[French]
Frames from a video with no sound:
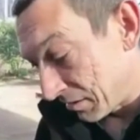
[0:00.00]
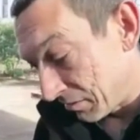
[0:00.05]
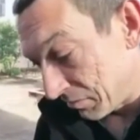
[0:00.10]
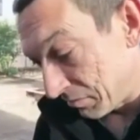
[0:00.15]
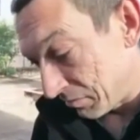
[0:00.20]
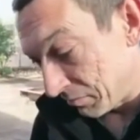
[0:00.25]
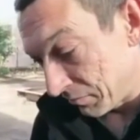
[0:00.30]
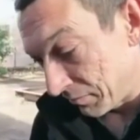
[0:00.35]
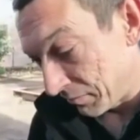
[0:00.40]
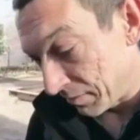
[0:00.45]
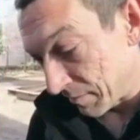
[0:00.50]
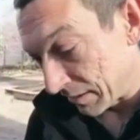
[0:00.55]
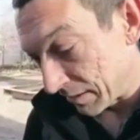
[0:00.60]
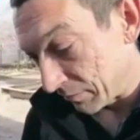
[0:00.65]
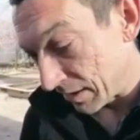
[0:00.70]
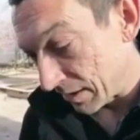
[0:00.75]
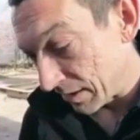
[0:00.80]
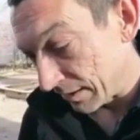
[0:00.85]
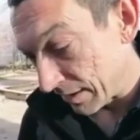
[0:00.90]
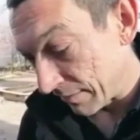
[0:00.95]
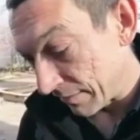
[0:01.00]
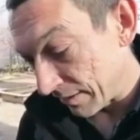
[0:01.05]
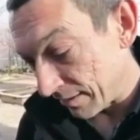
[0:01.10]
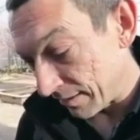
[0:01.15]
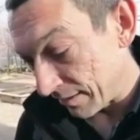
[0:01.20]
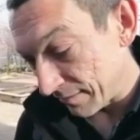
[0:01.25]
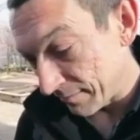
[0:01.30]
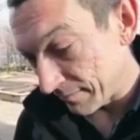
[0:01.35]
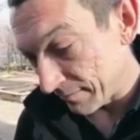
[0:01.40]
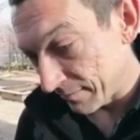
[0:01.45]
je faisais ma toilette
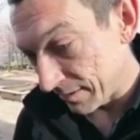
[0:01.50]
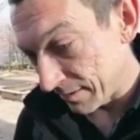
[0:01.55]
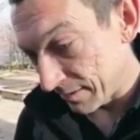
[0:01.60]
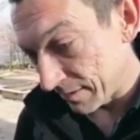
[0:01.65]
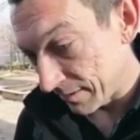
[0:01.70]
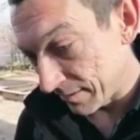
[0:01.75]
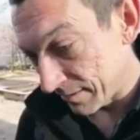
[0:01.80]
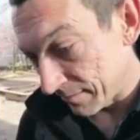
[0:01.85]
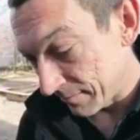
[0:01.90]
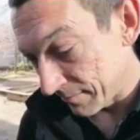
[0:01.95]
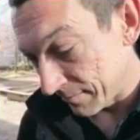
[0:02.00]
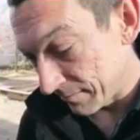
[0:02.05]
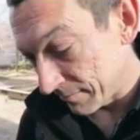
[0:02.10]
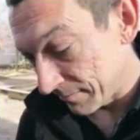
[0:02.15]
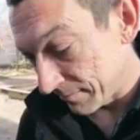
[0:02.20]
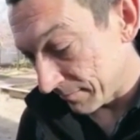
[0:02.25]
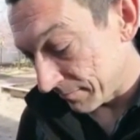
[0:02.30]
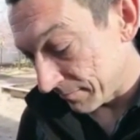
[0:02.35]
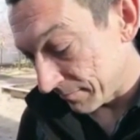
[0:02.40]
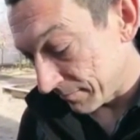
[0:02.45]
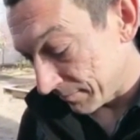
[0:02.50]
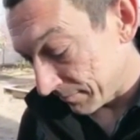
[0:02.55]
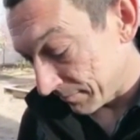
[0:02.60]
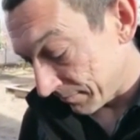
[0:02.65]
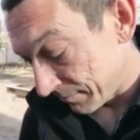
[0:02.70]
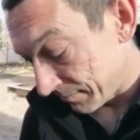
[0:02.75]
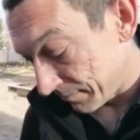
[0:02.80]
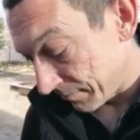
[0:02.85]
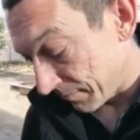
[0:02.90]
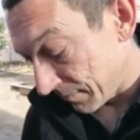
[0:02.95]
avec. Voilà.
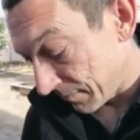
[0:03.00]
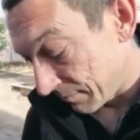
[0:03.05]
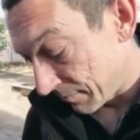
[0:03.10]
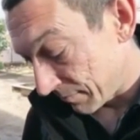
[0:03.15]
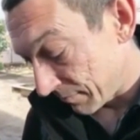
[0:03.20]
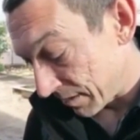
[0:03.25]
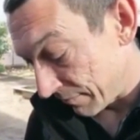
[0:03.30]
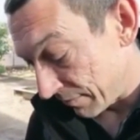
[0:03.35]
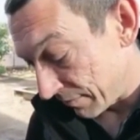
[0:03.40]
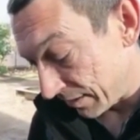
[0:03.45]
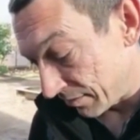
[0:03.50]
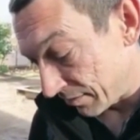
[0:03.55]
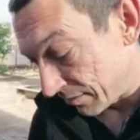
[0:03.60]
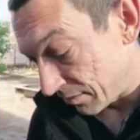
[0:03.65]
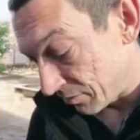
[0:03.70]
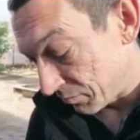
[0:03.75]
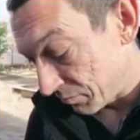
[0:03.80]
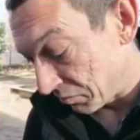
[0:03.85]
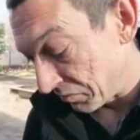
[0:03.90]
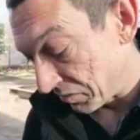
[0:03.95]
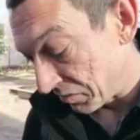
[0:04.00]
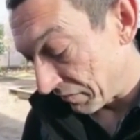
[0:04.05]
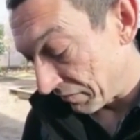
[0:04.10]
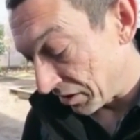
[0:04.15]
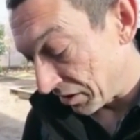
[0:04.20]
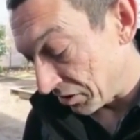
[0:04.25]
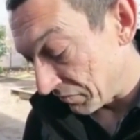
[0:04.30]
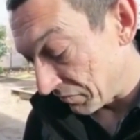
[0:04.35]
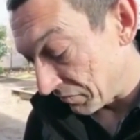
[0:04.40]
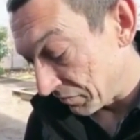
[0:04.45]
Je me lavais les dents, je me suis
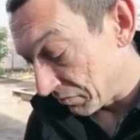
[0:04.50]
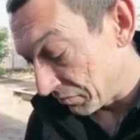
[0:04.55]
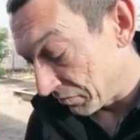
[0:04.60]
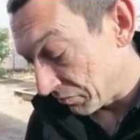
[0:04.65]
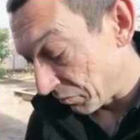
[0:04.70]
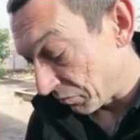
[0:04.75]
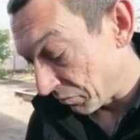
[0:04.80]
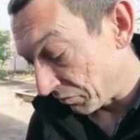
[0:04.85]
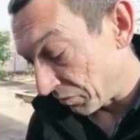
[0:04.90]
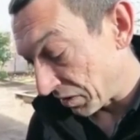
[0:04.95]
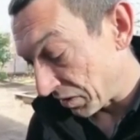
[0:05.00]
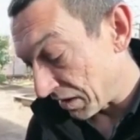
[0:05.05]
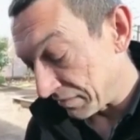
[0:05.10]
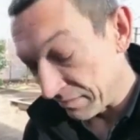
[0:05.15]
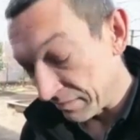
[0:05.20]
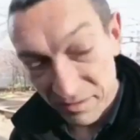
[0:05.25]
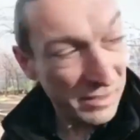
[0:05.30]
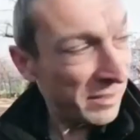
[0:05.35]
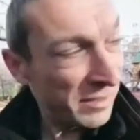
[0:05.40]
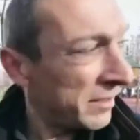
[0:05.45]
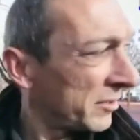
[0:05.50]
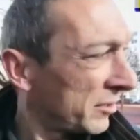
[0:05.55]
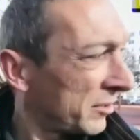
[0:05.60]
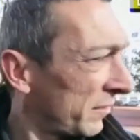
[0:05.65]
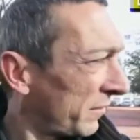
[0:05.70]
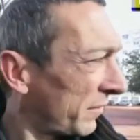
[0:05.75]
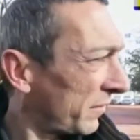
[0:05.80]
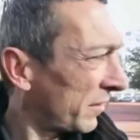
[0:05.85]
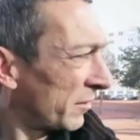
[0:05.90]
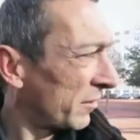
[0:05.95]
lavé les cheveux, je me suis rasé là.
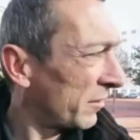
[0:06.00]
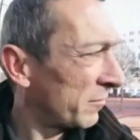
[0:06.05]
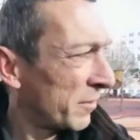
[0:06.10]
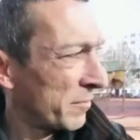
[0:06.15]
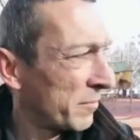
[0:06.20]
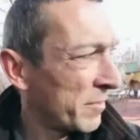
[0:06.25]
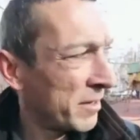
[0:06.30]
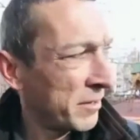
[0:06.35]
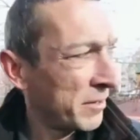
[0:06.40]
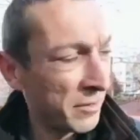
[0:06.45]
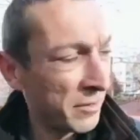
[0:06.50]
J'ai fait euh, pas mal